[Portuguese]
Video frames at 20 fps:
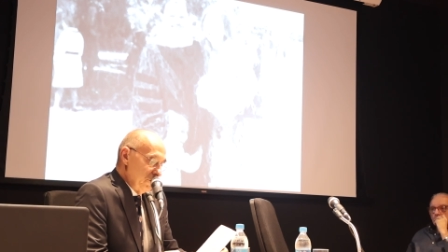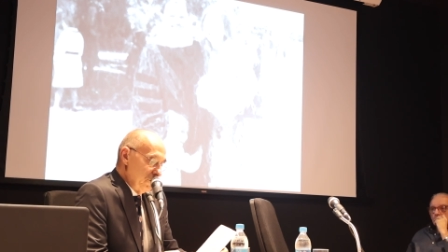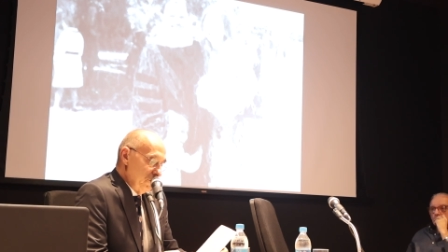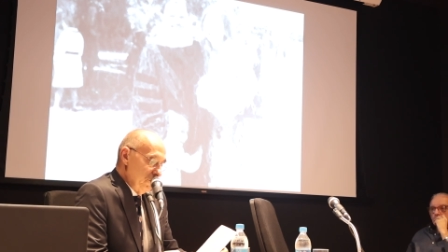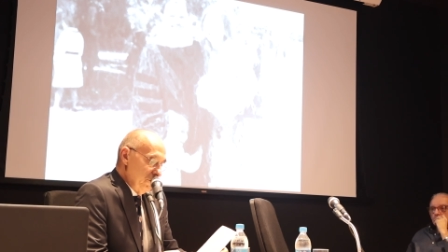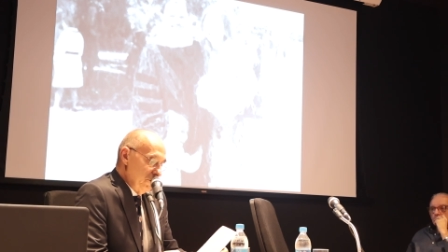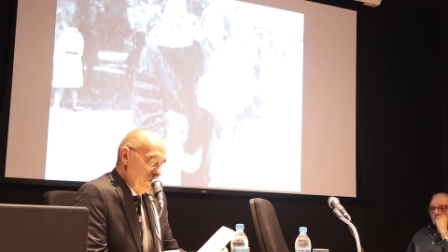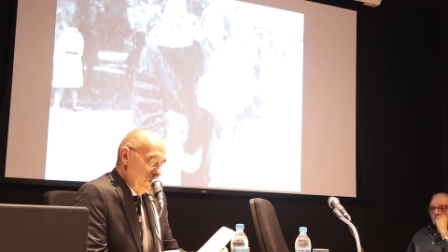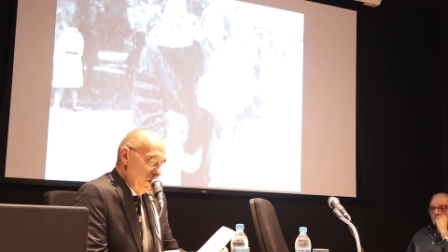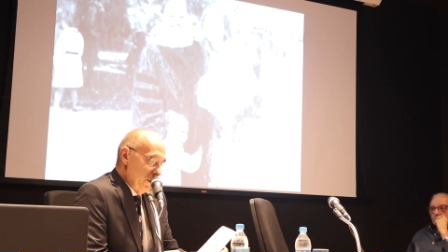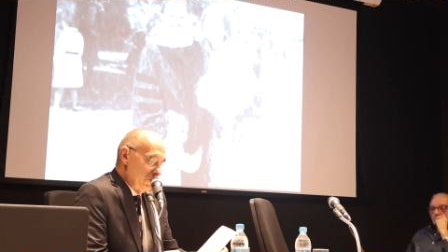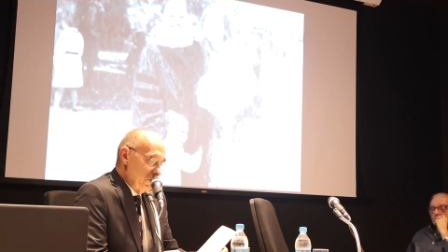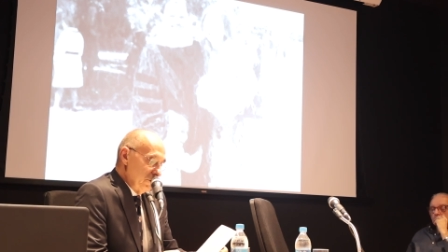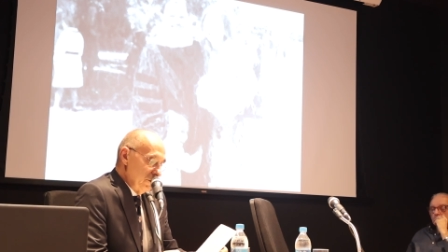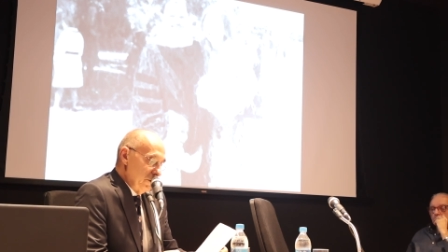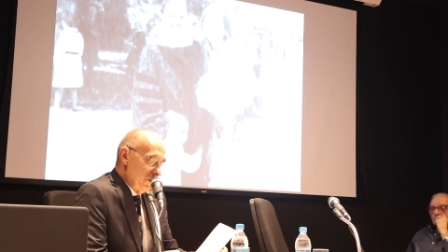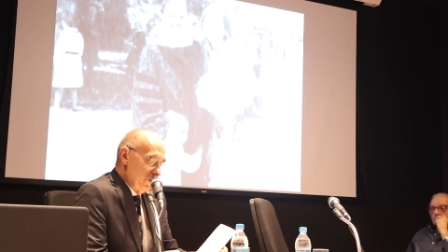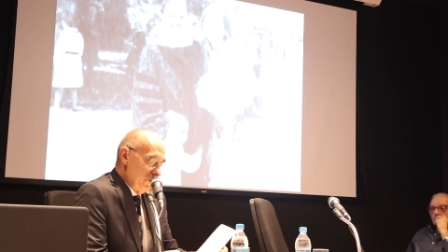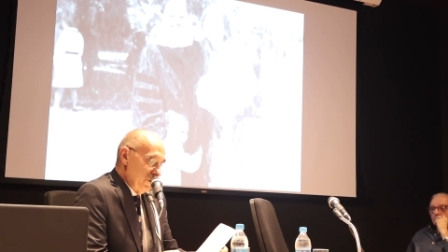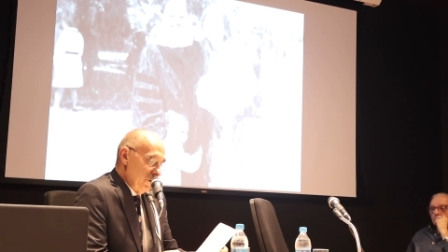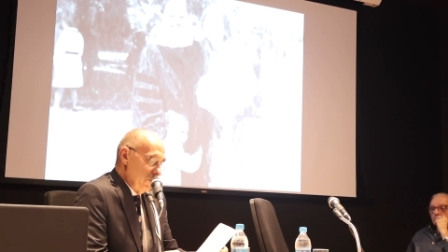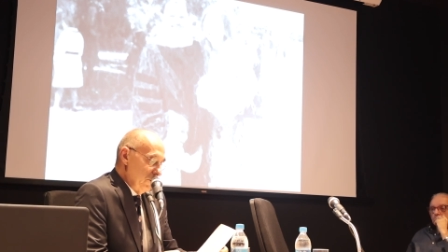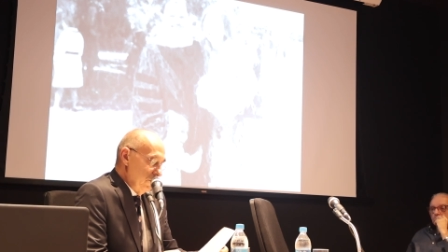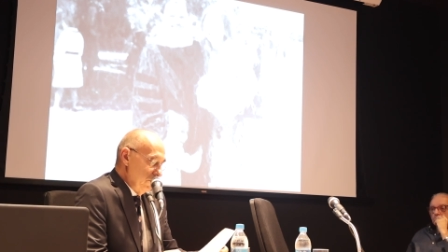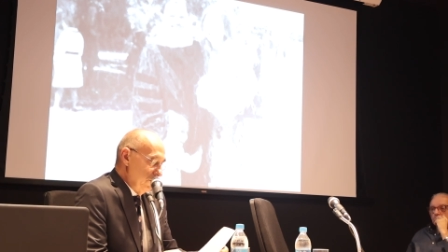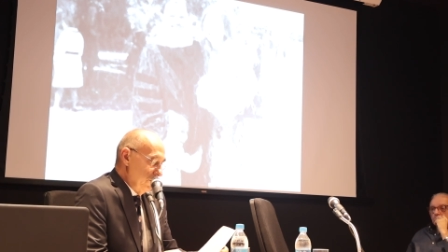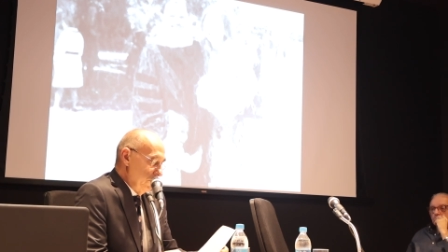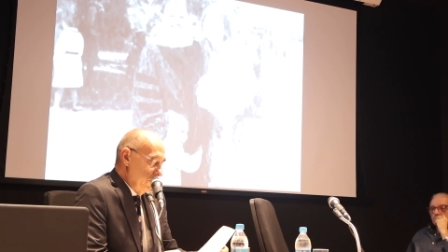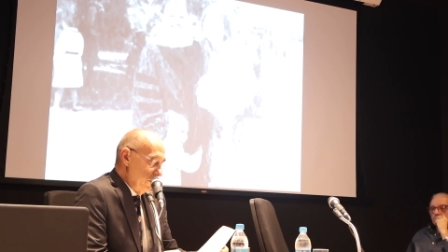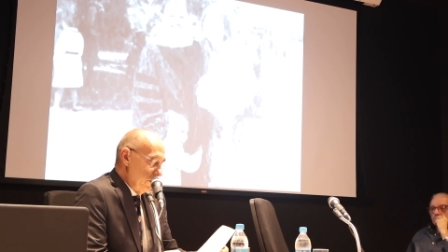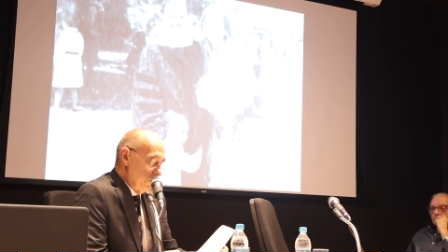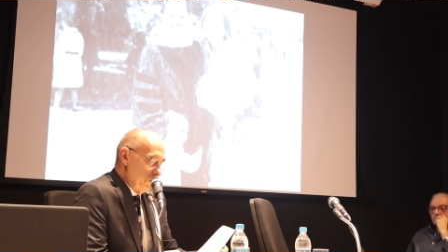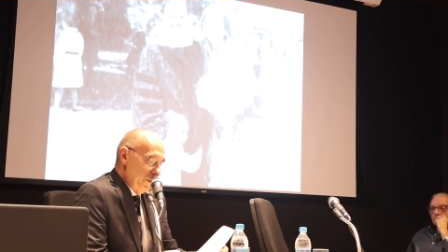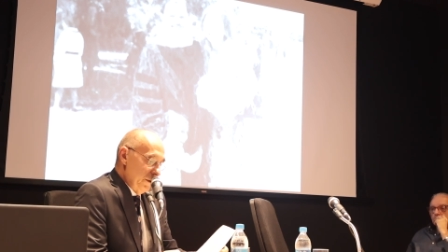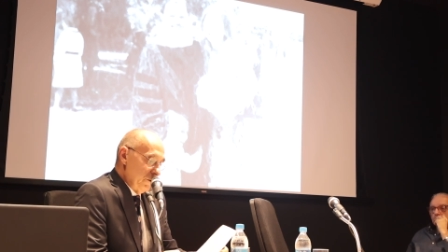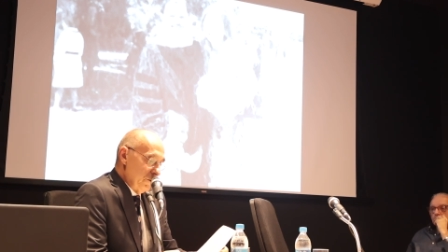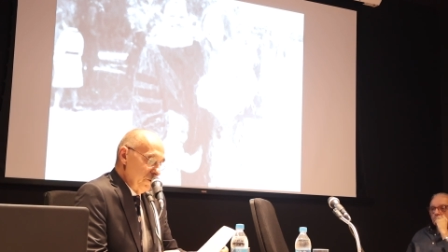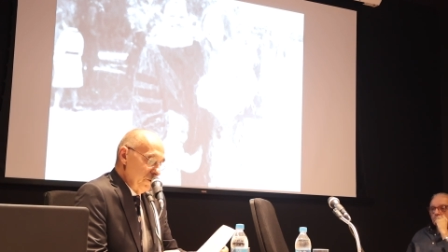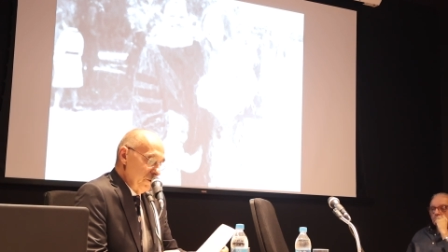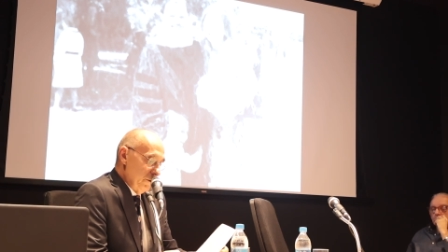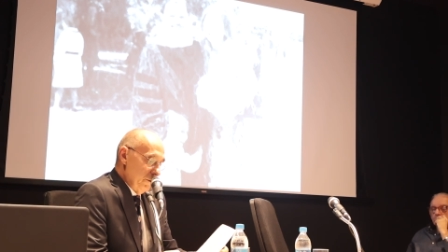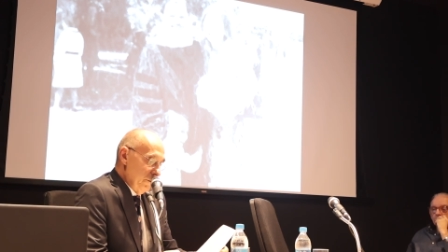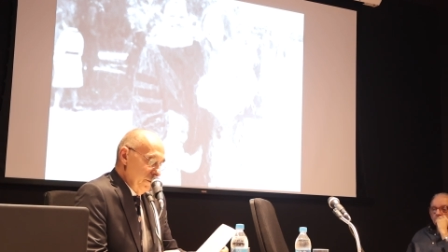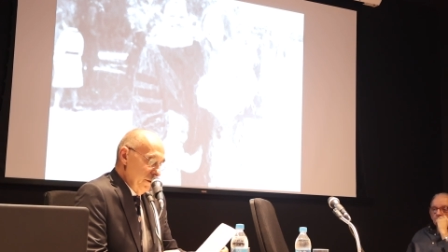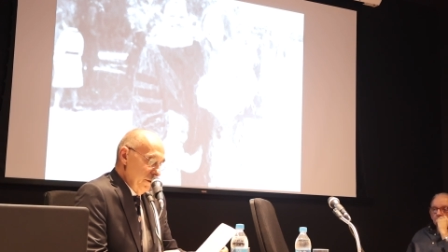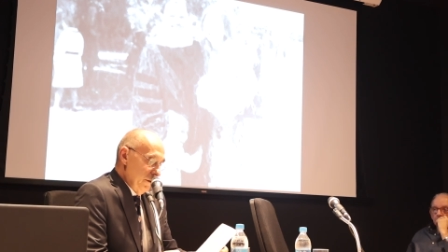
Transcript: do Sul voto de louvor pelo